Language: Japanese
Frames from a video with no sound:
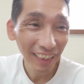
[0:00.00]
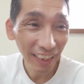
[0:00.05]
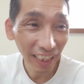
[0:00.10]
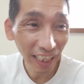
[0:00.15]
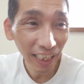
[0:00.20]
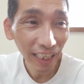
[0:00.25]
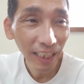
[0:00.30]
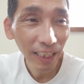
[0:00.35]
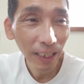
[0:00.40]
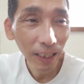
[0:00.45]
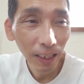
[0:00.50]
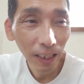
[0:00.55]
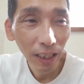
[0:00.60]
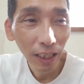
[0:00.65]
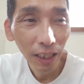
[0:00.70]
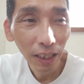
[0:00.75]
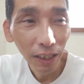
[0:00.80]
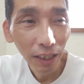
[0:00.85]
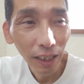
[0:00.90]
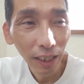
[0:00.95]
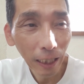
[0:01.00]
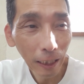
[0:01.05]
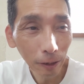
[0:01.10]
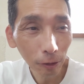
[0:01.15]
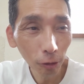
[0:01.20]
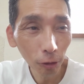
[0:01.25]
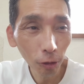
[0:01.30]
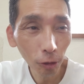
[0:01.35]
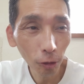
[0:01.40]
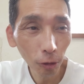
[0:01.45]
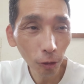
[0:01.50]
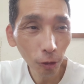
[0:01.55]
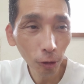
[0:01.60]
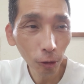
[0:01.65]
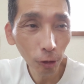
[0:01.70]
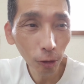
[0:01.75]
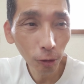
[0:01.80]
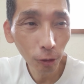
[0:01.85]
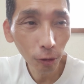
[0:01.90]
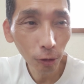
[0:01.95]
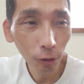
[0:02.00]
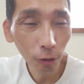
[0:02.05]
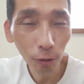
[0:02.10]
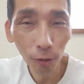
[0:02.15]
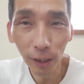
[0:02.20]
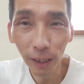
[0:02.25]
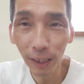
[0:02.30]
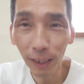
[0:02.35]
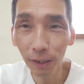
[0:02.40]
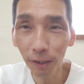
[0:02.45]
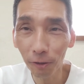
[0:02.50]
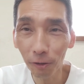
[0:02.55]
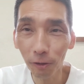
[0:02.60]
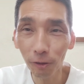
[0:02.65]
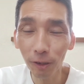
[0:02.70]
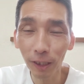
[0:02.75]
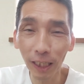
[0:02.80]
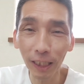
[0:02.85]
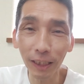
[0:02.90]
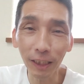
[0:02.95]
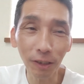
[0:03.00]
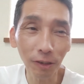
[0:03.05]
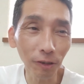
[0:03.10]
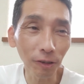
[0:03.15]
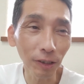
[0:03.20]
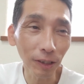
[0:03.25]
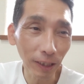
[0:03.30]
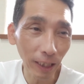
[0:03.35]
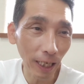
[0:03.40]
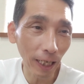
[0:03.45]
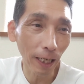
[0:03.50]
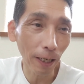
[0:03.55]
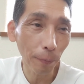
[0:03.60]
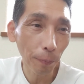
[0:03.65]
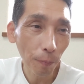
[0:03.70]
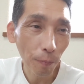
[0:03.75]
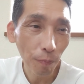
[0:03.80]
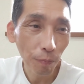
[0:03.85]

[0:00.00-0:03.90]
ねあのー、これの件について